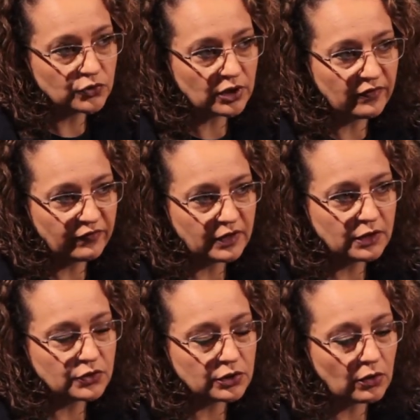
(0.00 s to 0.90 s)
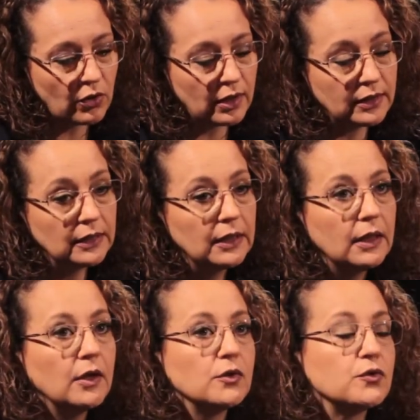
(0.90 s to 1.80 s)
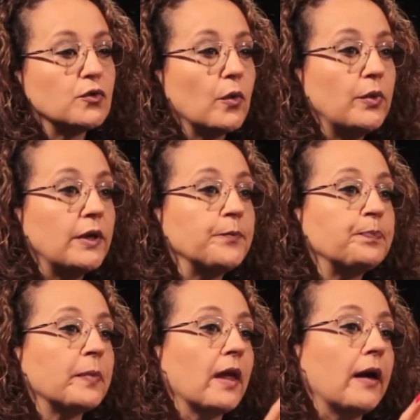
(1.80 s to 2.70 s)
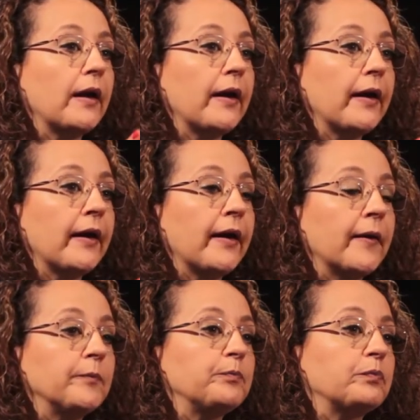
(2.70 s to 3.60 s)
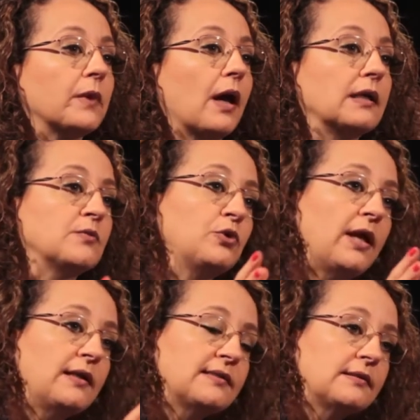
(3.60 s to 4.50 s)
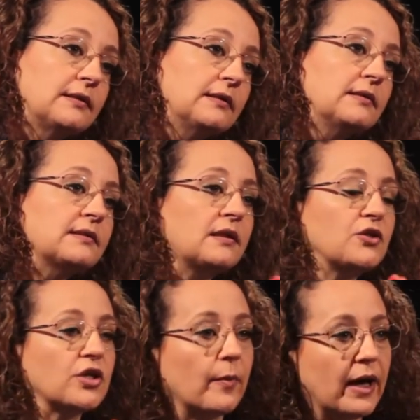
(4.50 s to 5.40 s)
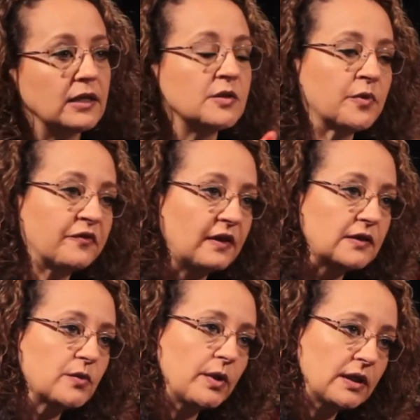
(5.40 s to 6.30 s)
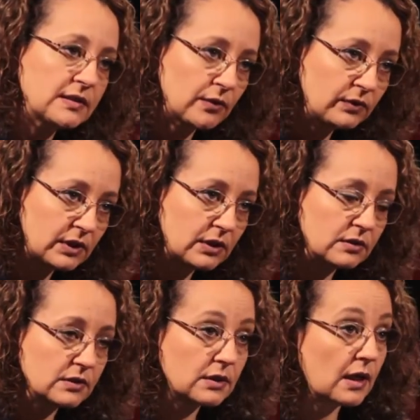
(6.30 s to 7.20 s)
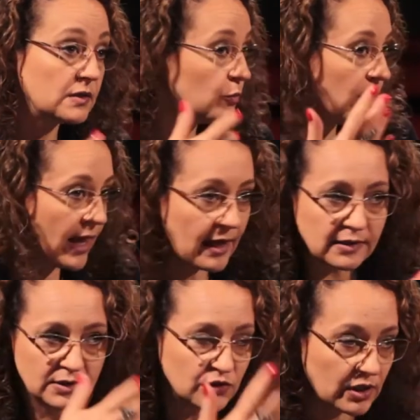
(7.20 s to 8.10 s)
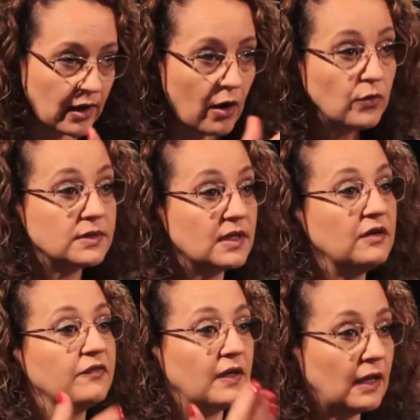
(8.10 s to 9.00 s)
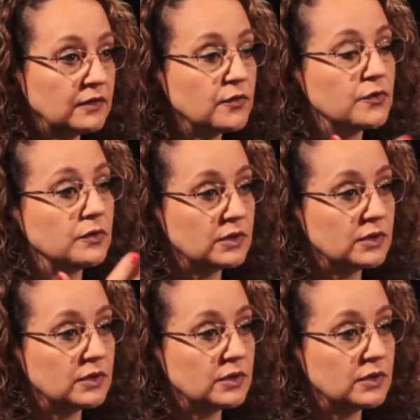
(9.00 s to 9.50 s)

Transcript: te referiste agora sobre é, as mulheres trans serem chamadas para falar sobre a questão trans, as mulheres em geral serem falados,